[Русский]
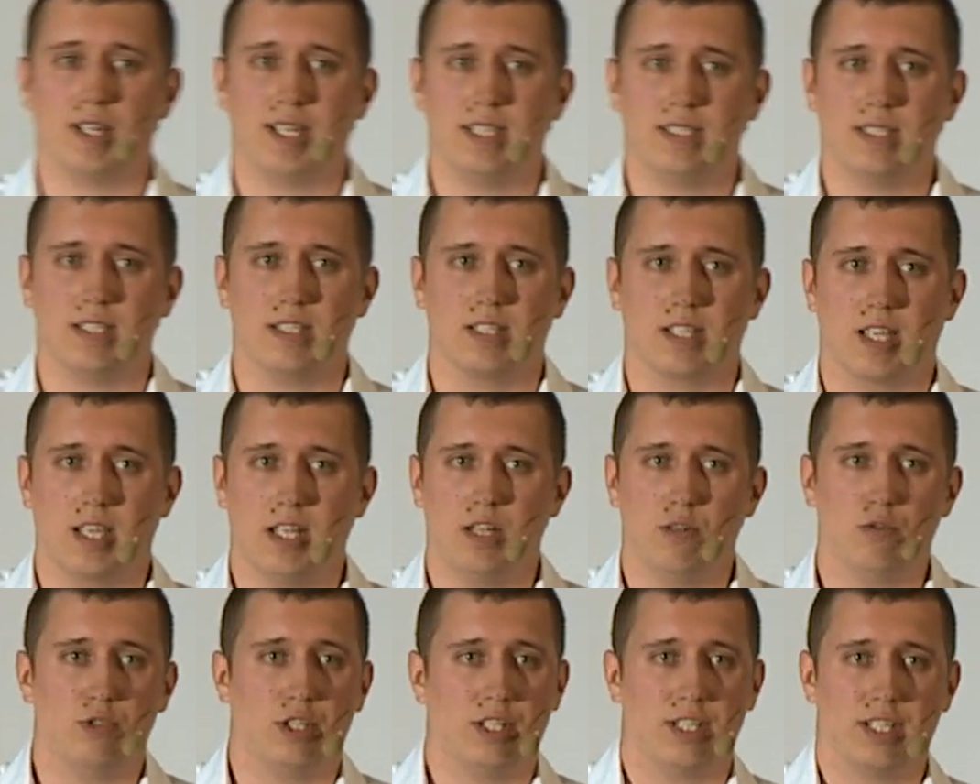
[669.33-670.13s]
лендинг
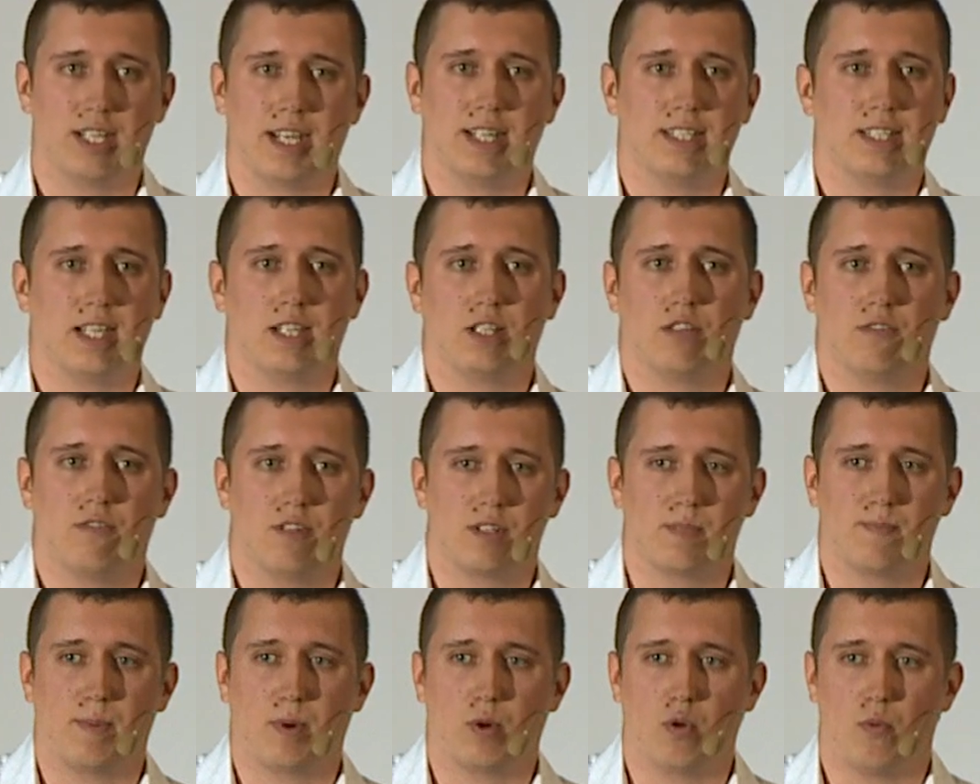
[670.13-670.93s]
и люди не хотят у
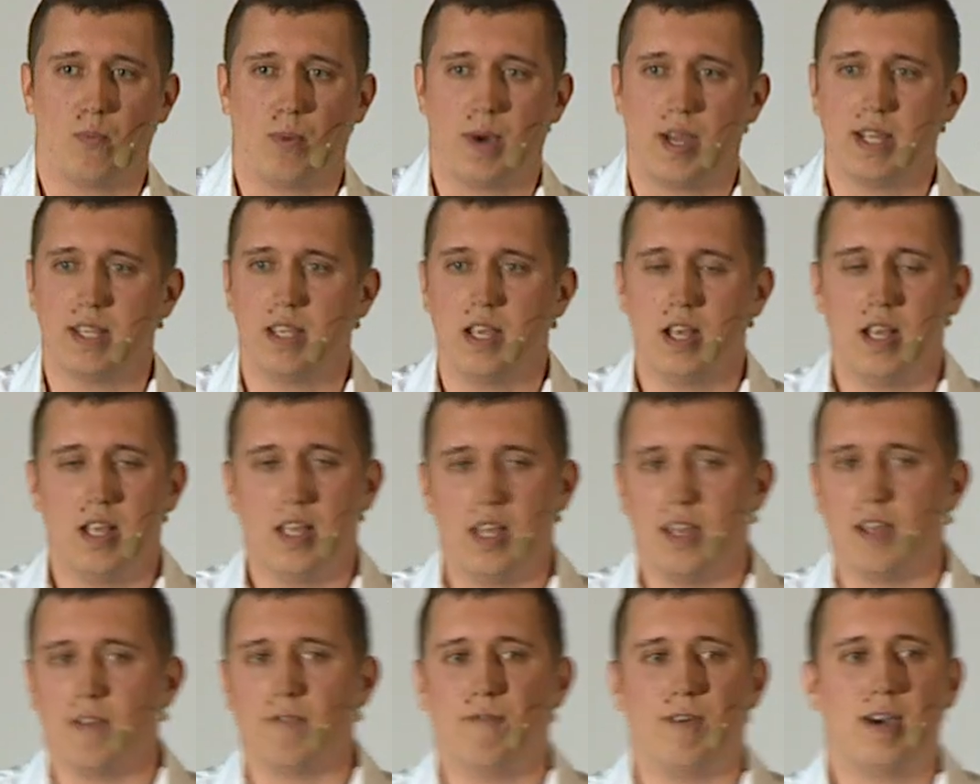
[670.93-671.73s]
вас покупать,
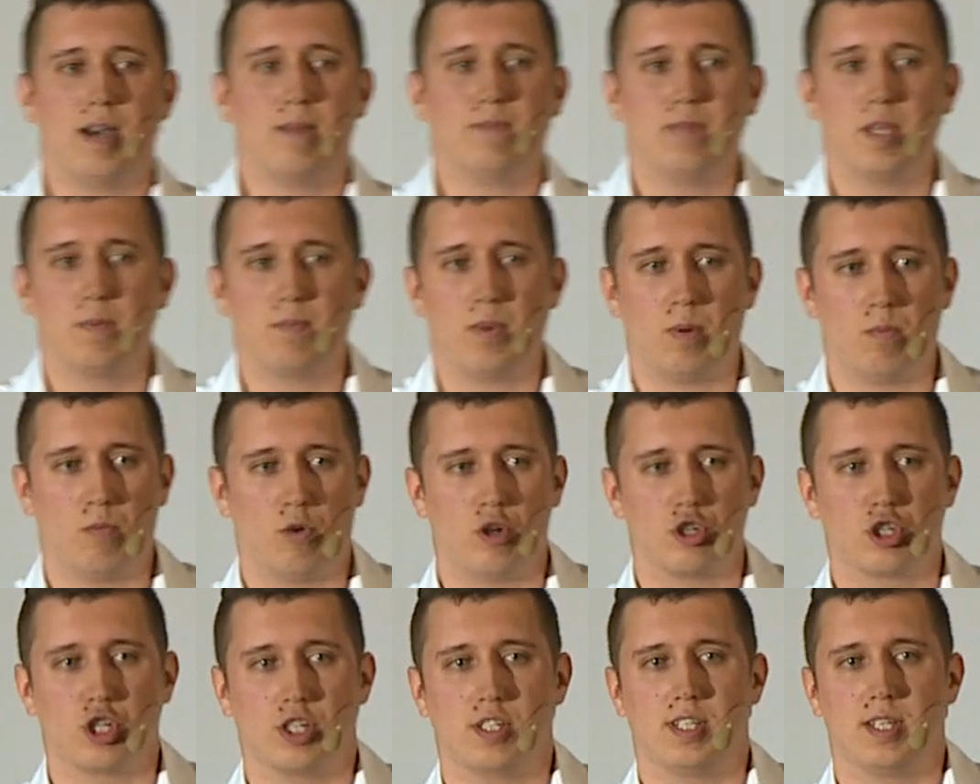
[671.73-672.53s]
вам не
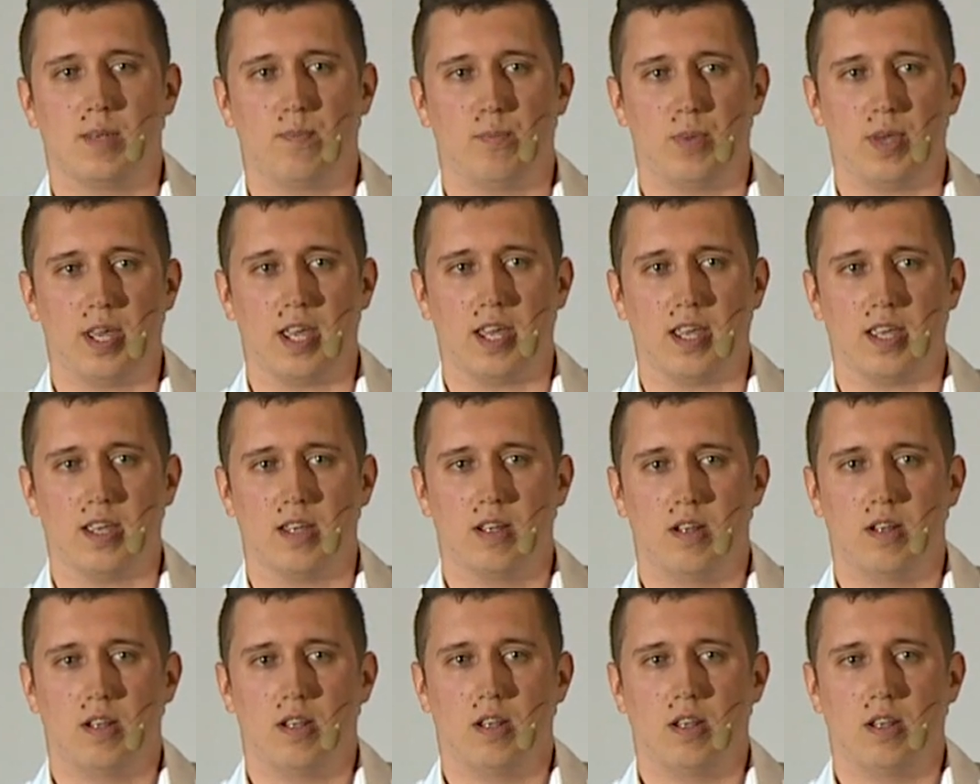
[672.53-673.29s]
поможет CPA.